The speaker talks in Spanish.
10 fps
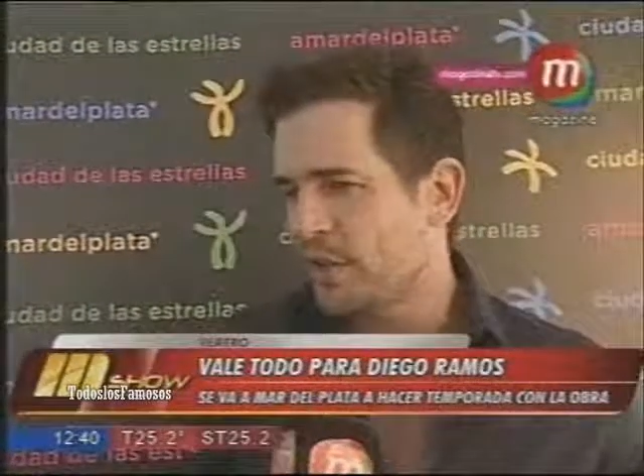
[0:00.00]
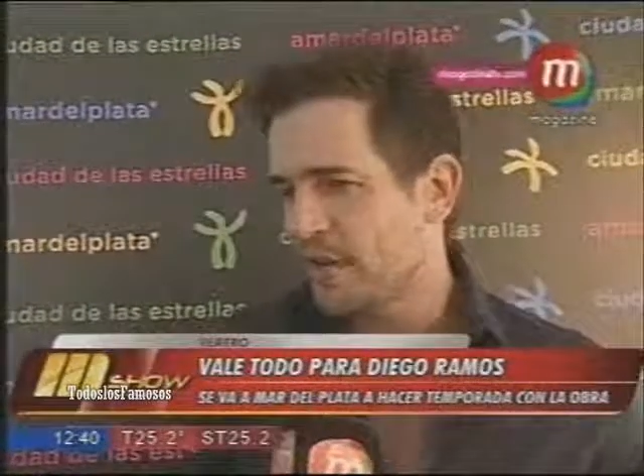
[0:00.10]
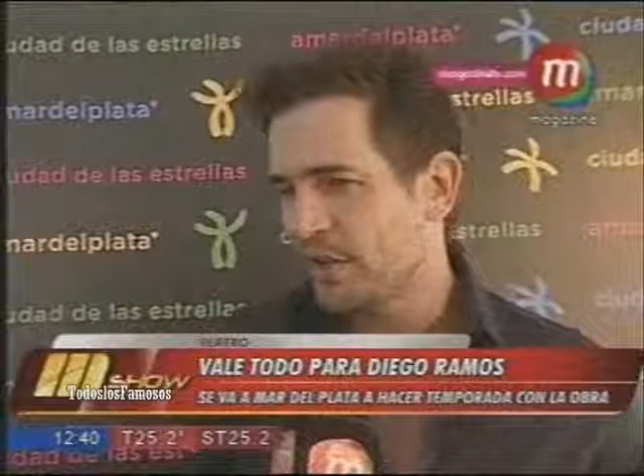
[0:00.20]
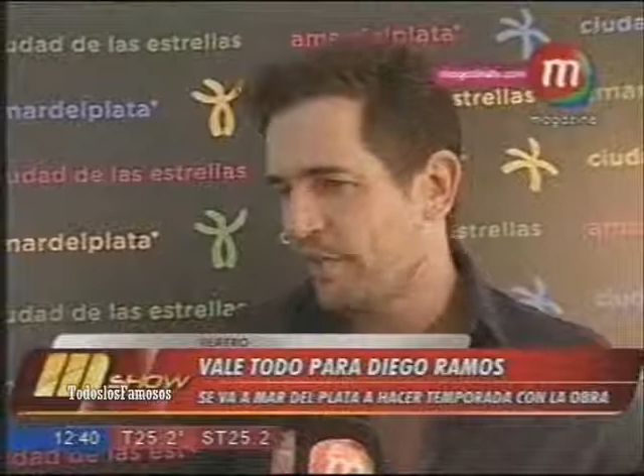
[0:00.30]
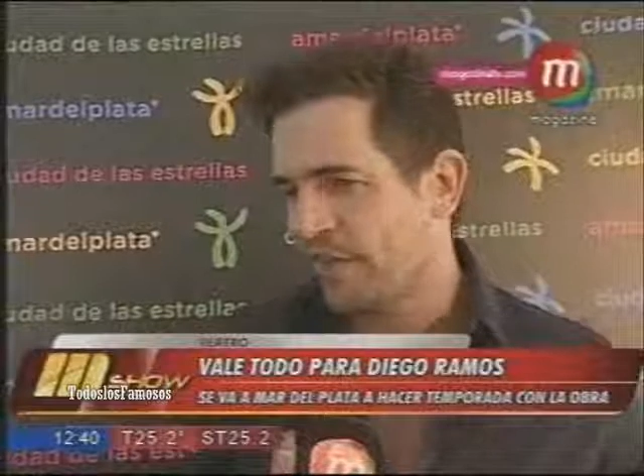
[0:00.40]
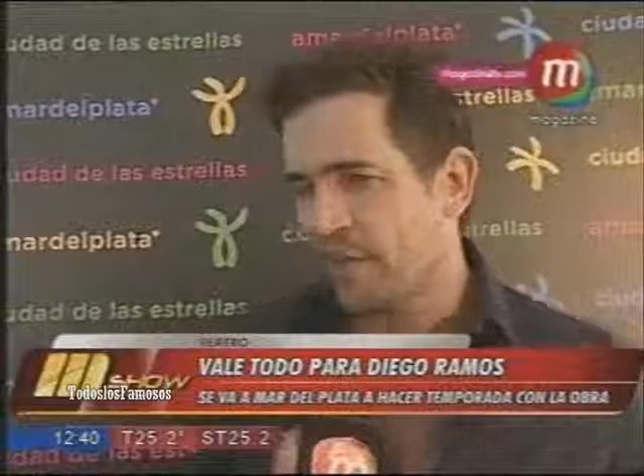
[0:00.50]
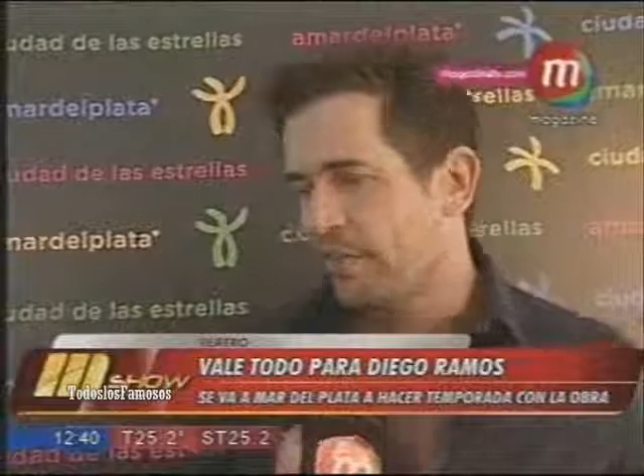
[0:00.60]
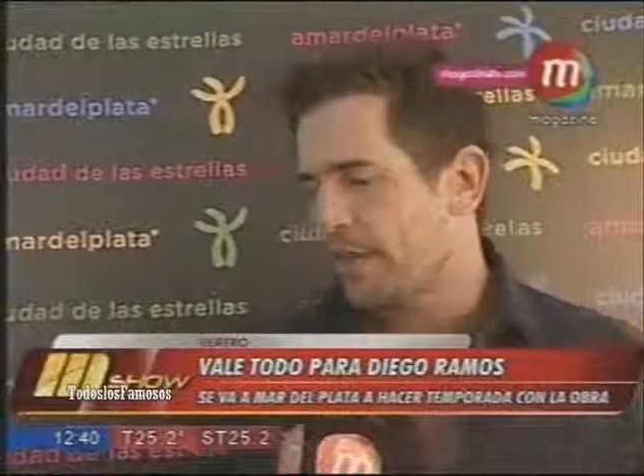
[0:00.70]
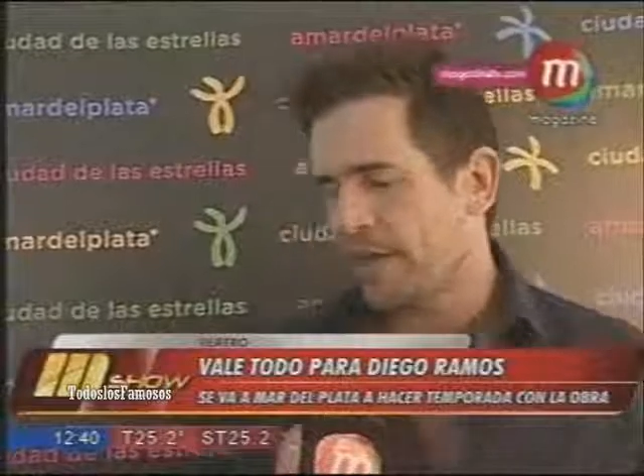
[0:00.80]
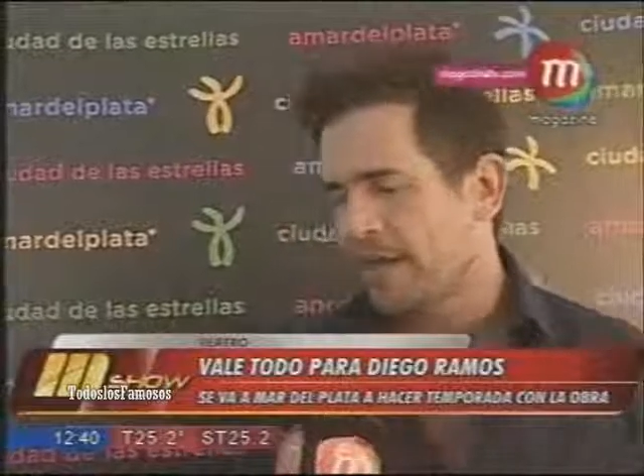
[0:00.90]
a Javier Faroni
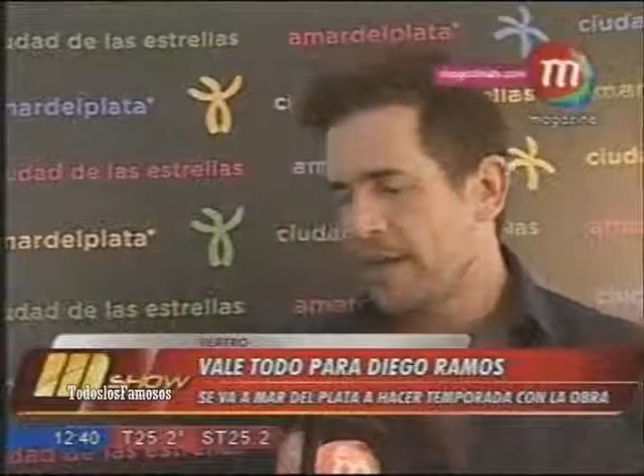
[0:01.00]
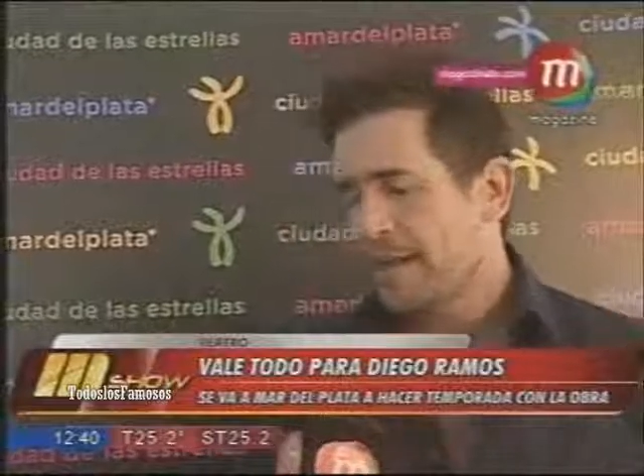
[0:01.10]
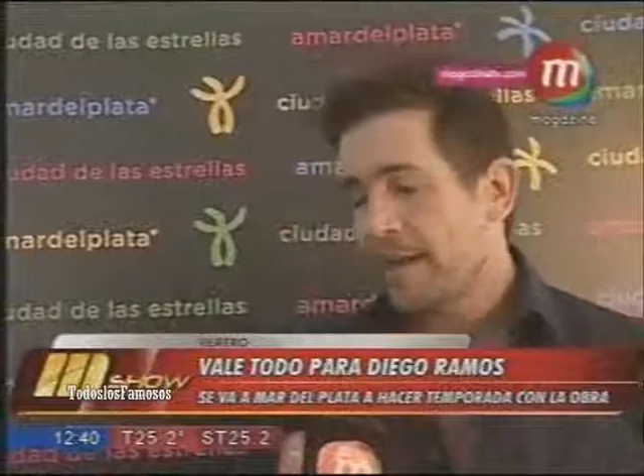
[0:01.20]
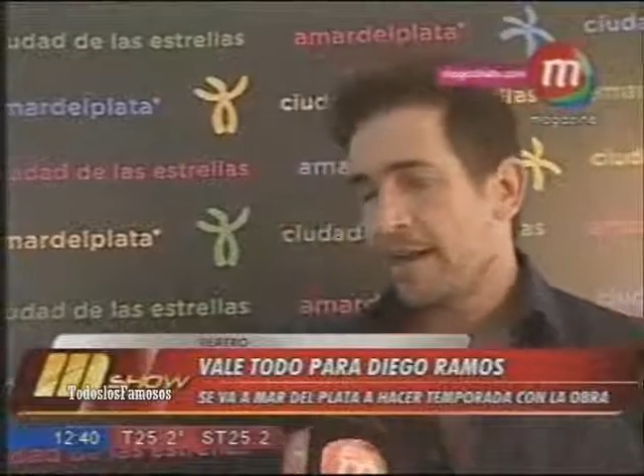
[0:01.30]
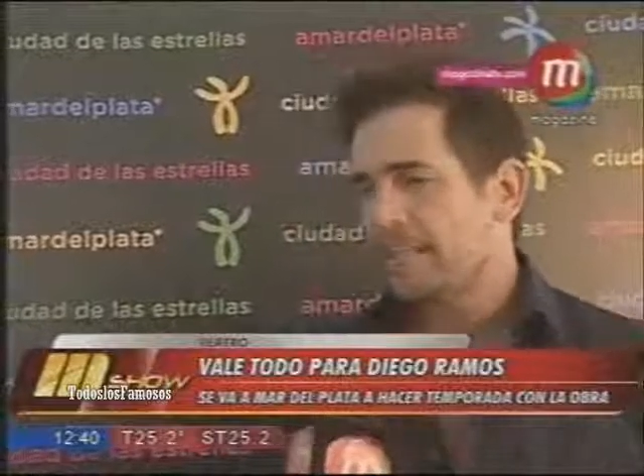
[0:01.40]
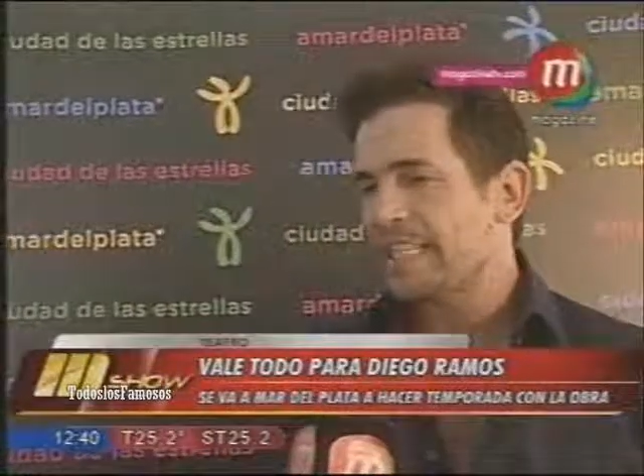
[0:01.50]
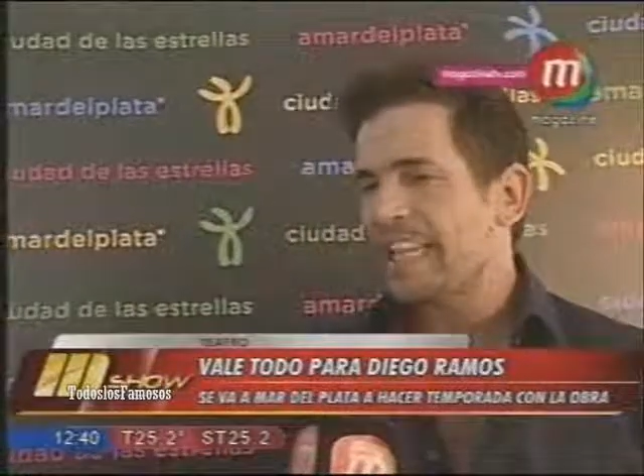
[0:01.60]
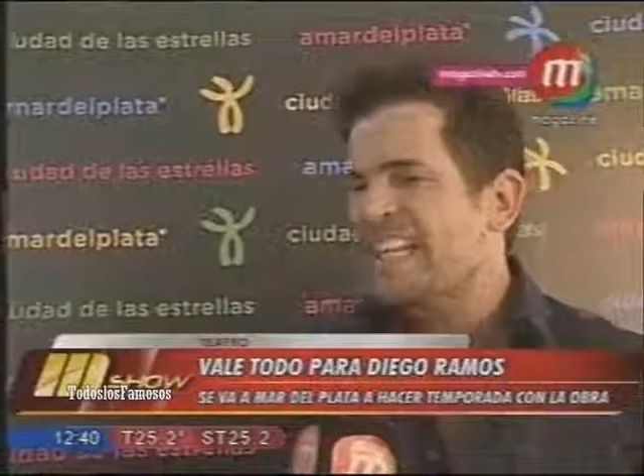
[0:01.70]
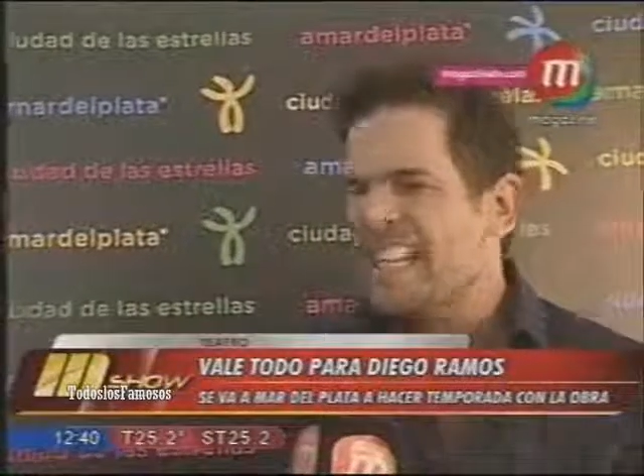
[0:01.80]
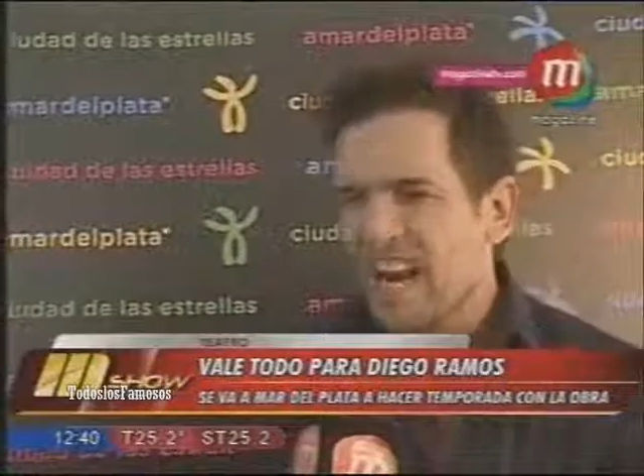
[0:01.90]
porque realmente
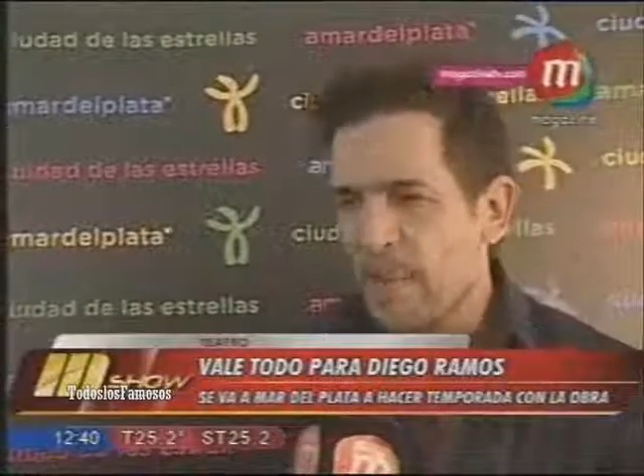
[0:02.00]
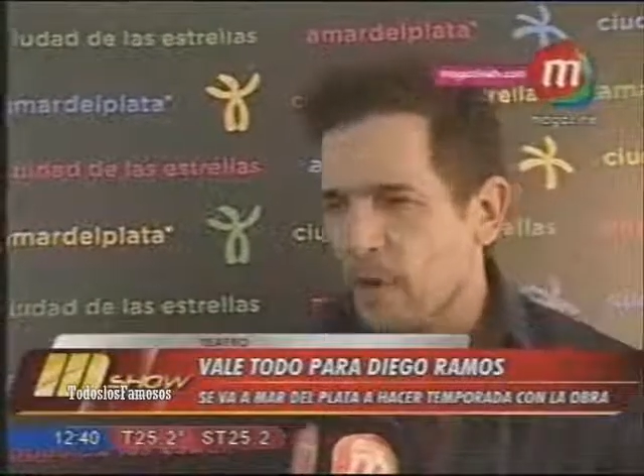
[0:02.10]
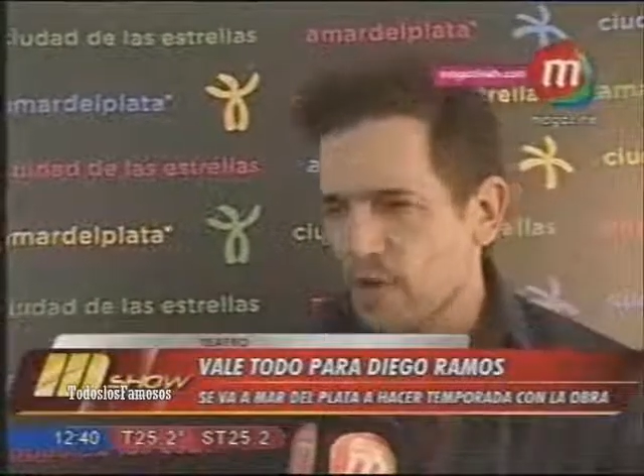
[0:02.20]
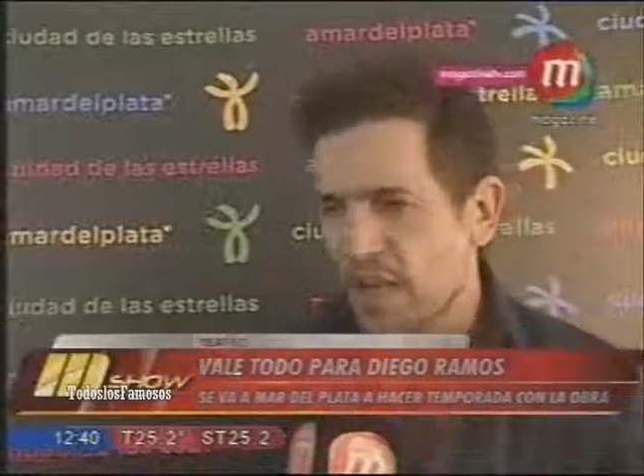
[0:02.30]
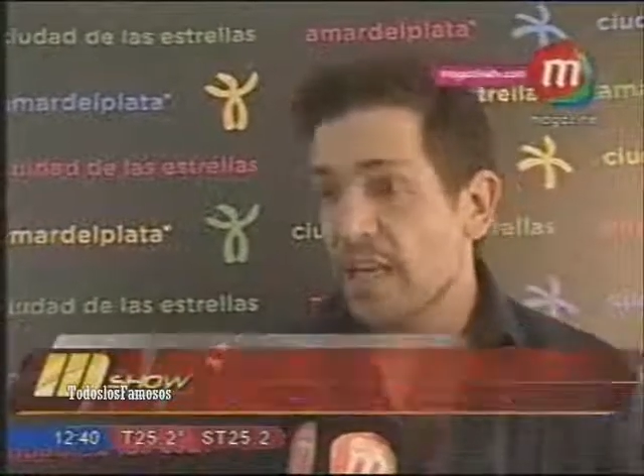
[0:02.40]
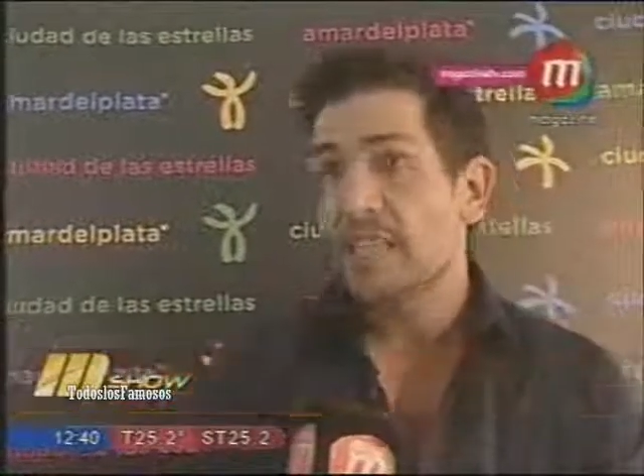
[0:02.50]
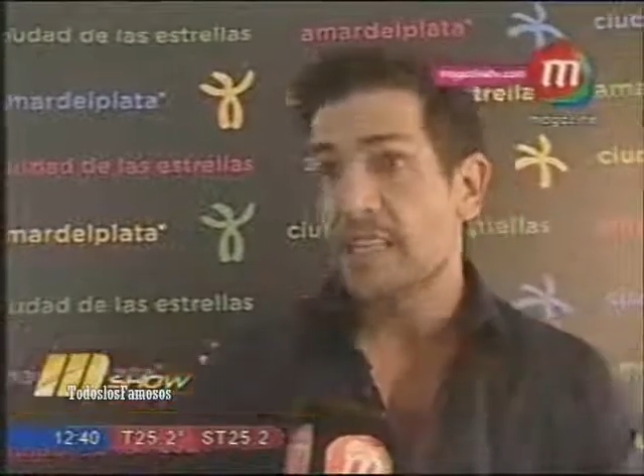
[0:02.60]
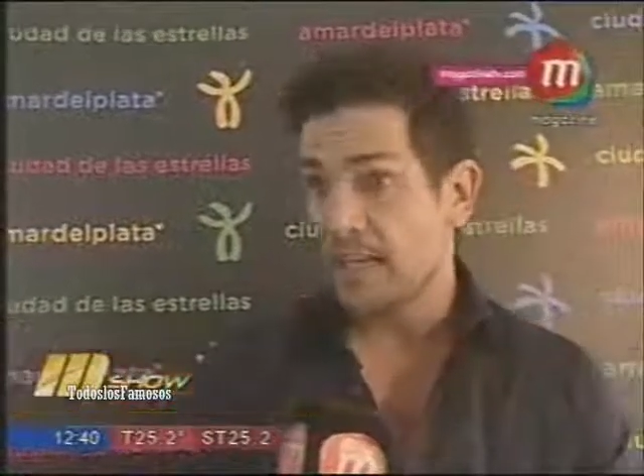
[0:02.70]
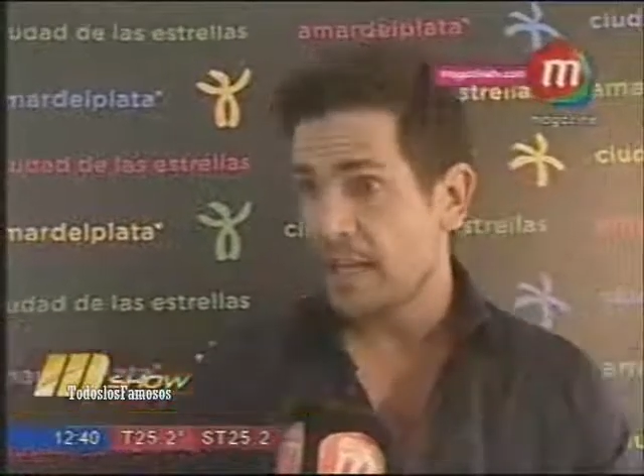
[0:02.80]
ya hacerla en Buenos Aires